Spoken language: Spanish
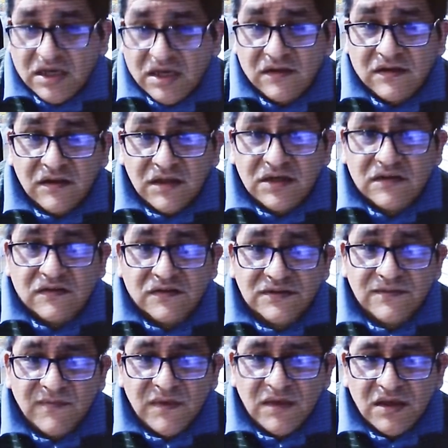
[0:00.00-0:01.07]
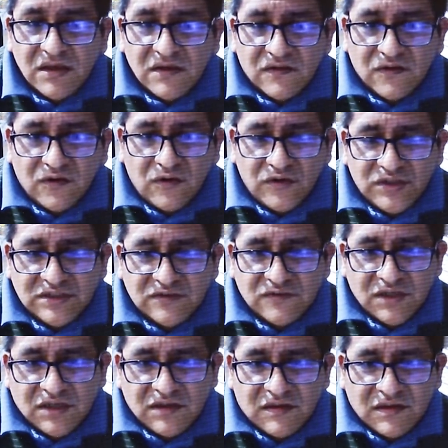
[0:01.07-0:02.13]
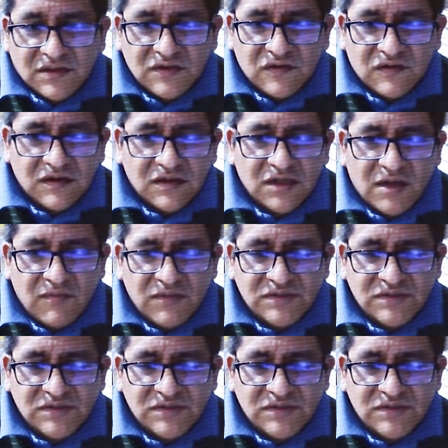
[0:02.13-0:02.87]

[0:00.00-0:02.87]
Y hay que entendernos, todos los estudiantes no tienen